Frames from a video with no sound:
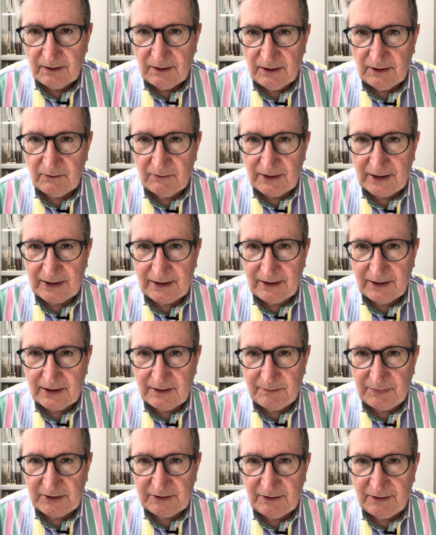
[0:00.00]
y una gran
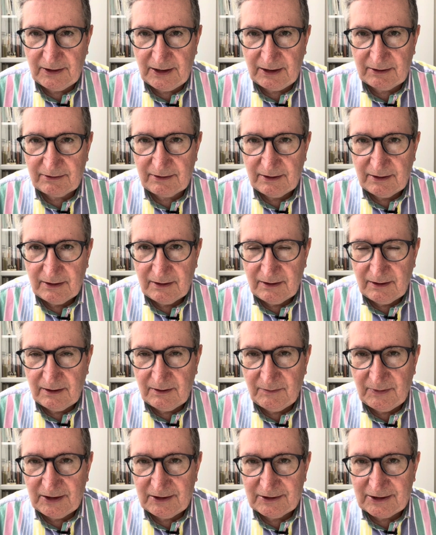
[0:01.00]
capacidad eh,
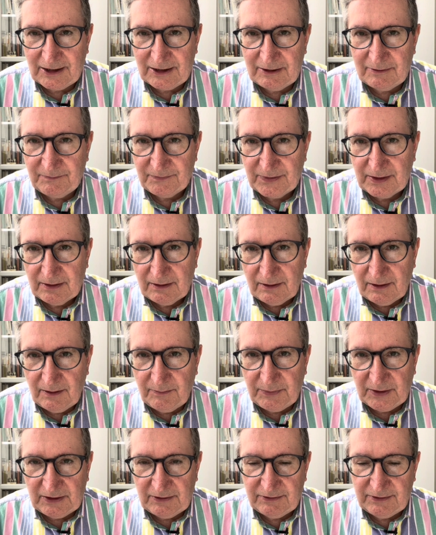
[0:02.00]
mental y
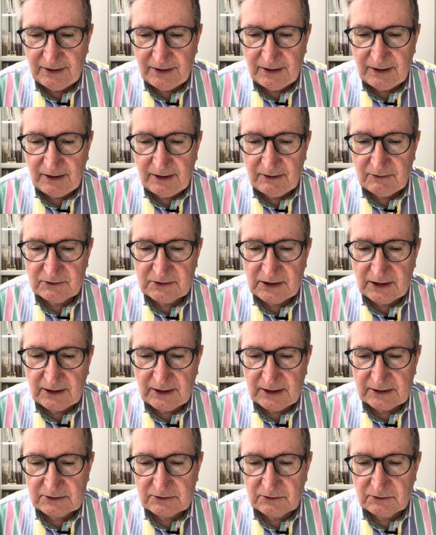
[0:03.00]
parece que no es el
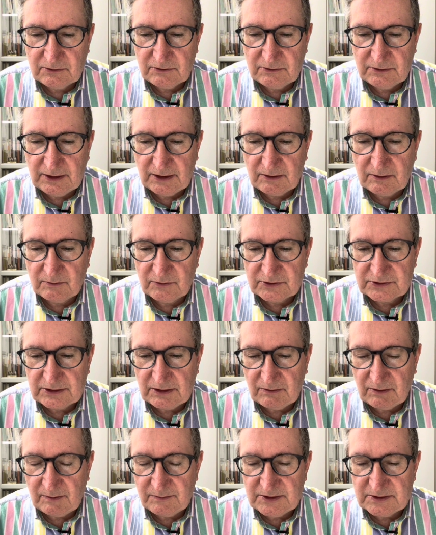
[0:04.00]
caso de cómo está
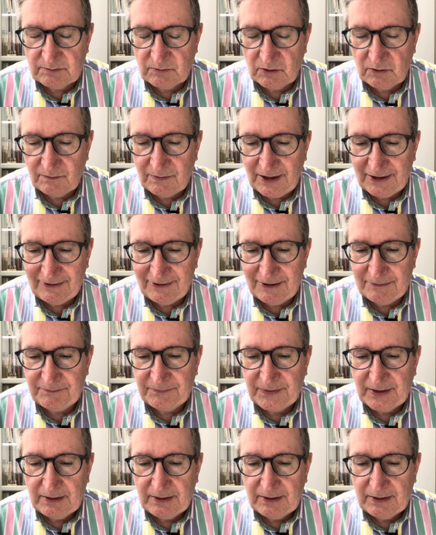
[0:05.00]
ahora mismo Biden.